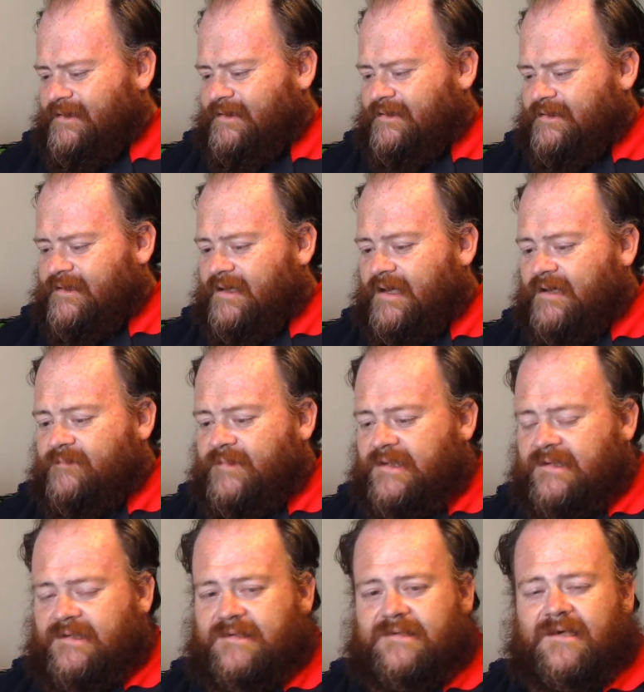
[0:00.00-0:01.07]

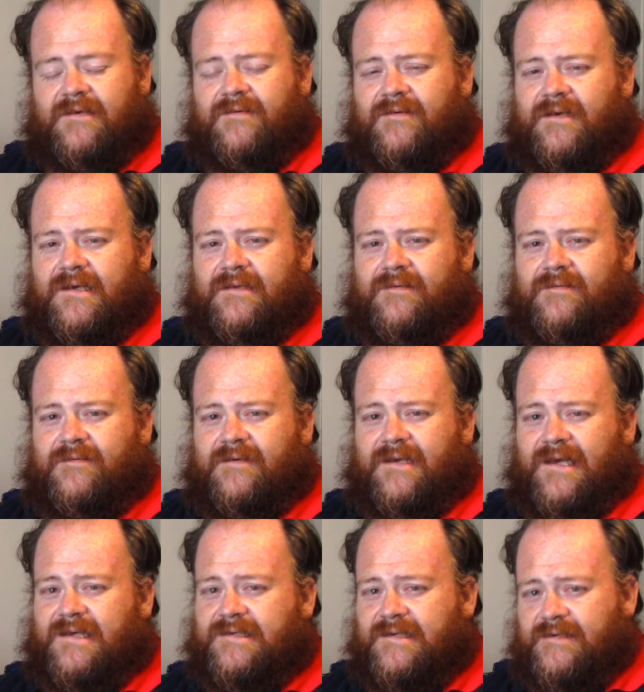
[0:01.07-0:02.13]
realmente está logrando
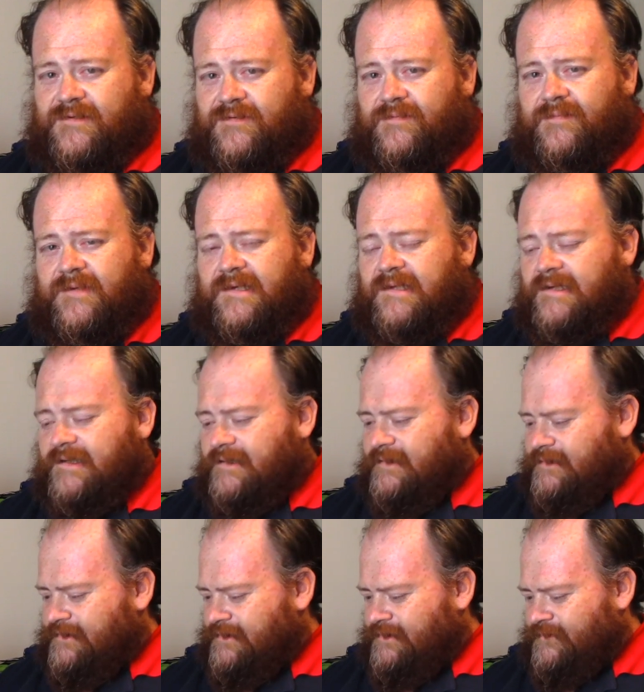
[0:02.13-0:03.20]
rehacer su vida,
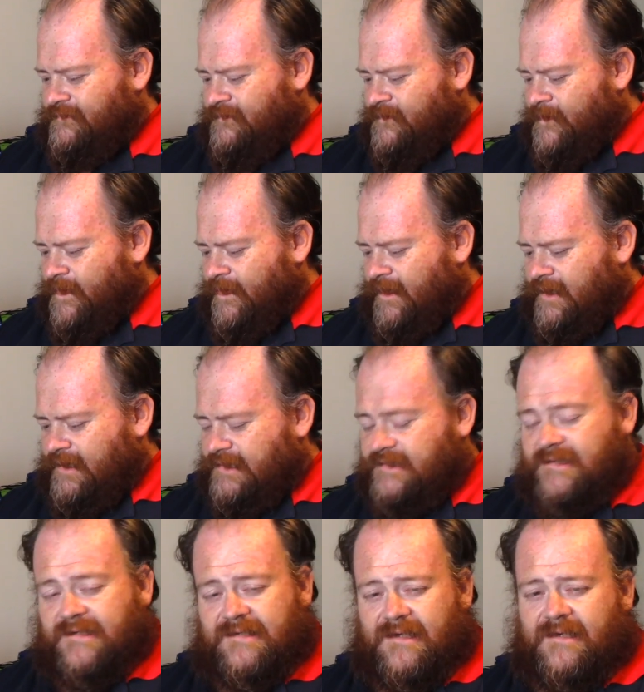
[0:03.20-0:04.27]

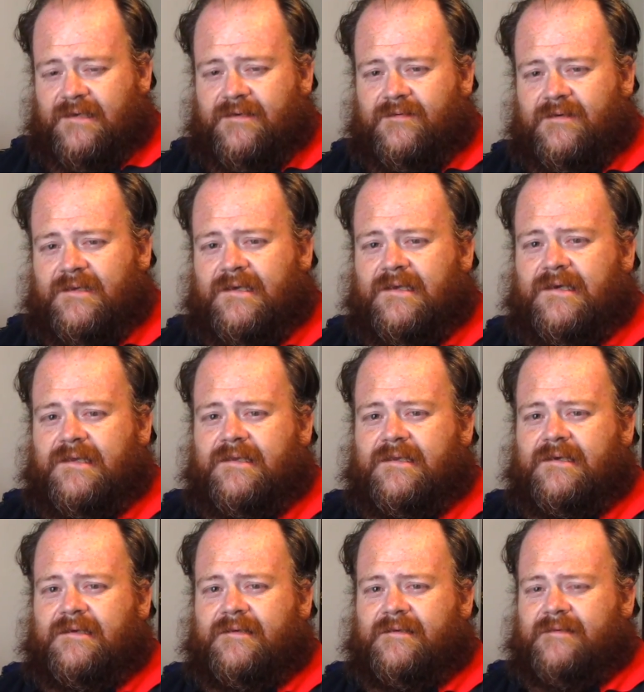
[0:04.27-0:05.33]
está saliendo
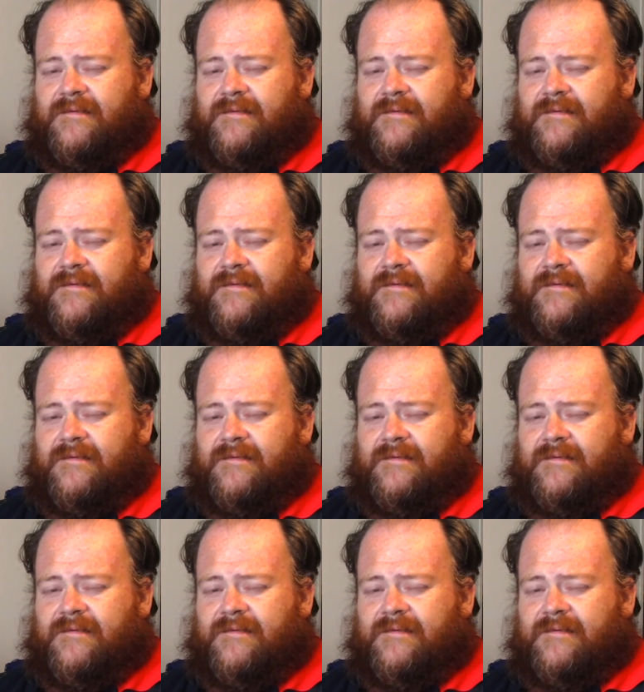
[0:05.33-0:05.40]
adelante